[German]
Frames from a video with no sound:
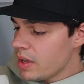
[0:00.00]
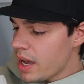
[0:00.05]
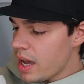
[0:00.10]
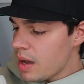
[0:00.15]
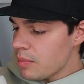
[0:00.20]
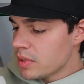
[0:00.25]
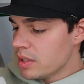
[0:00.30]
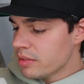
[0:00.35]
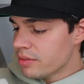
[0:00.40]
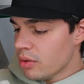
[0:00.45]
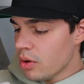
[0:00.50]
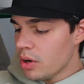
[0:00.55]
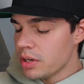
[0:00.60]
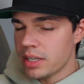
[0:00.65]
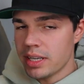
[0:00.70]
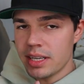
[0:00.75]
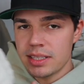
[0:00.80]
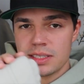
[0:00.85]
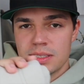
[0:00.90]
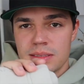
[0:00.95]
Wir haben hier
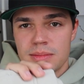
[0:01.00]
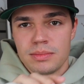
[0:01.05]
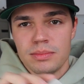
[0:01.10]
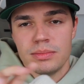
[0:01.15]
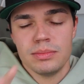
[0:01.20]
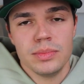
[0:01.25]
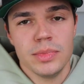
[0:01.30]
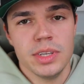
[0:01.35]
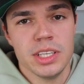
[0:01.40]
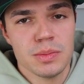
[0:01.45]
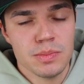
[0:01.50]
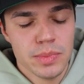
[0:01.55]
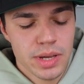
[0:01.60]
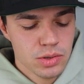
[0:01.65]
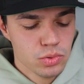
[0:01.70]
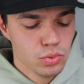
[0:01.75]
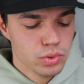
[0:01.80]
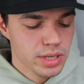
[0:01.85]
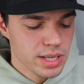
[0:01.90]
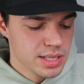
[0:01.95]
vorne jetzt nicht
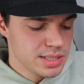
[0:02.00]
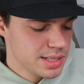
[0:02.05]
mehr nur